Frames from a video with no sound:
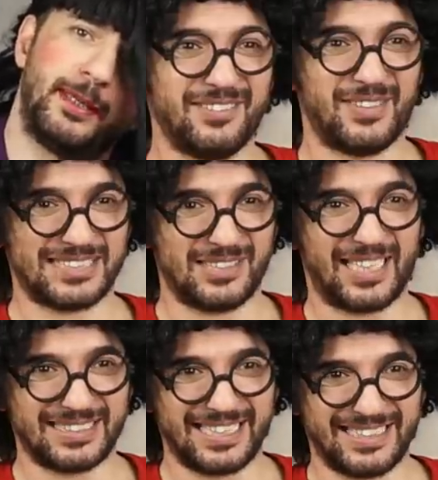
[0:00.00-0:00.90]
Demiş başka bir
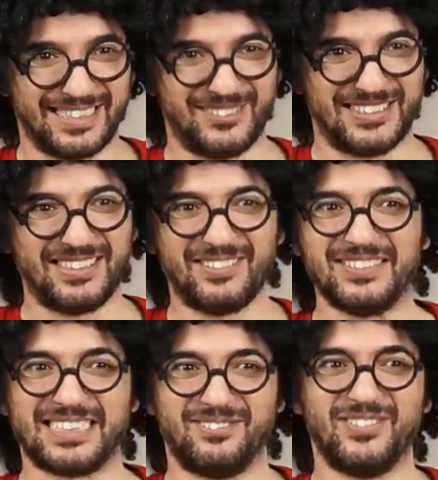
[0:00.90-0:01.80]
kadın getirmiş eve
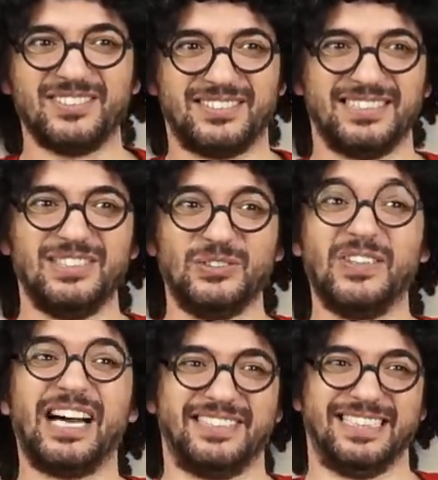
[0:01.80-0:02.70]
demiş ki bu sizin
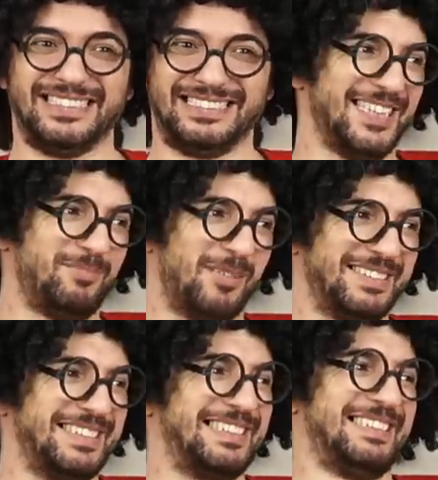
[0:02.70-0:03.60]
üvey anneniz
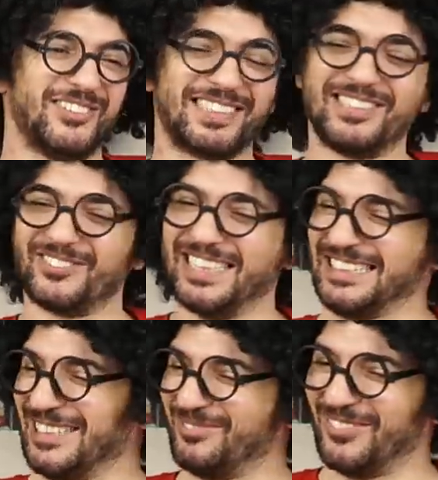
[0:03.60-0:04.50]
stepmamınız. O da diyor ki ben
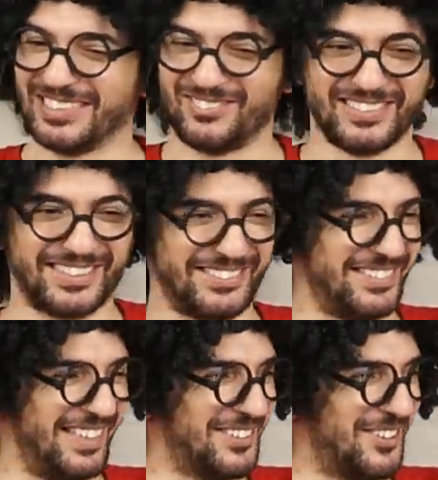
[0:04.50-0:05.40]
stepmamına mamına
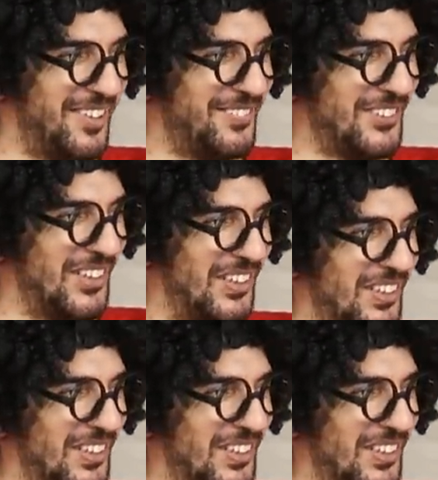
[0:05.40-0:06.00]
anlamam diyor.